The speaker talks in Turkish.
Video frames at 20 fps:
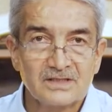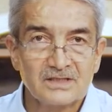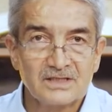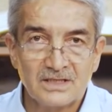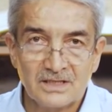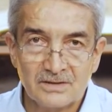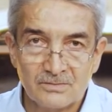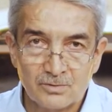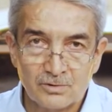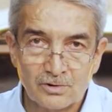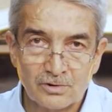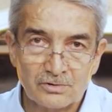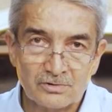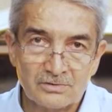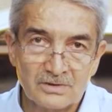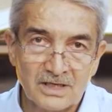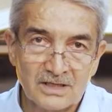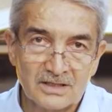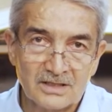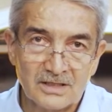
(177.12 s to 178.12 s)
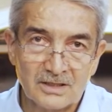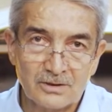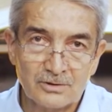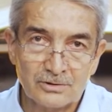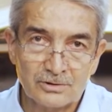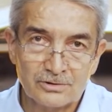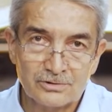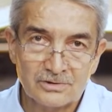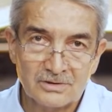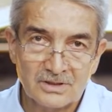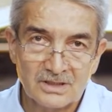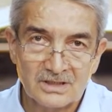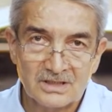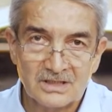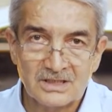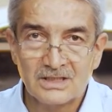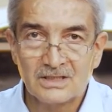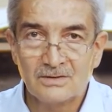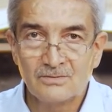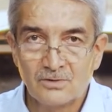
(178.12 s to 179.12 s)
İlim kökünden geliyor.
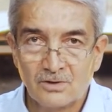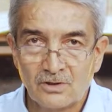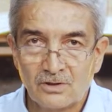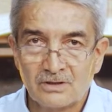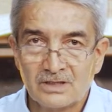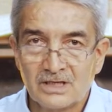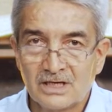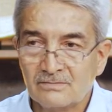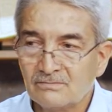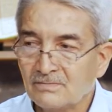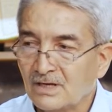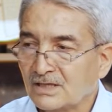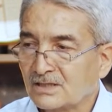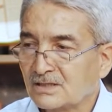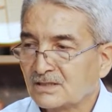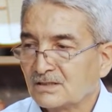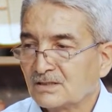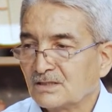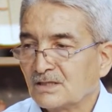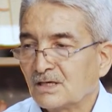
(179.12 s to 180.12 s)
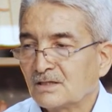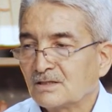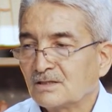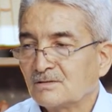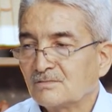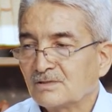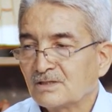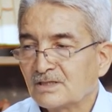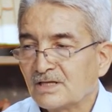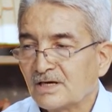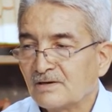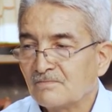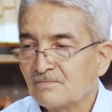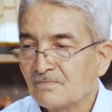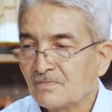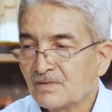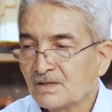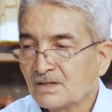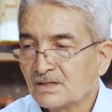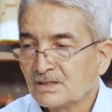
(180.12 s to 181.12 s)
İlim öğrenmek anlamında.
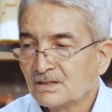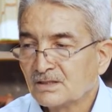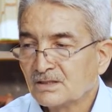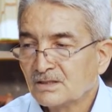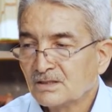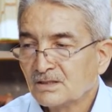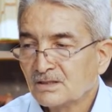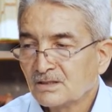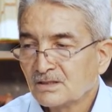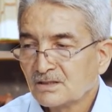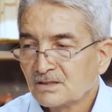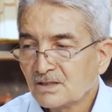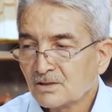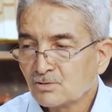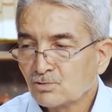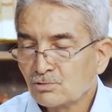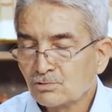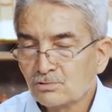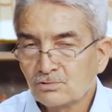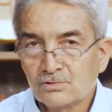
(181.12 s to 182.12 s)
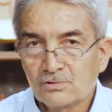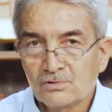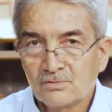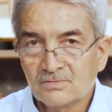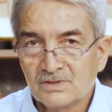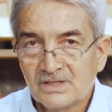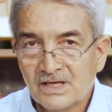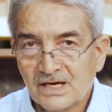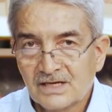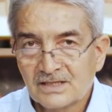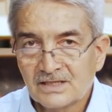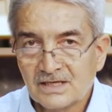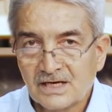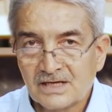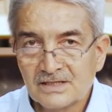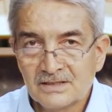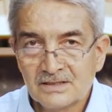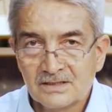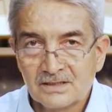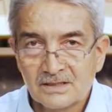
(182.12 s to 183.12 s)
Yadurruhum
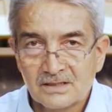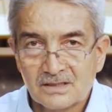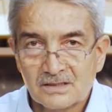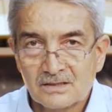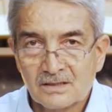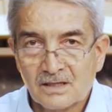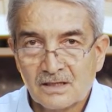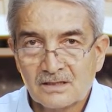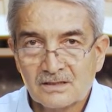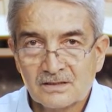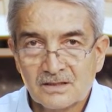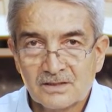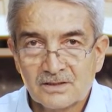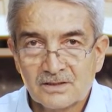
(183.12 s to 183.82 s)
derken darra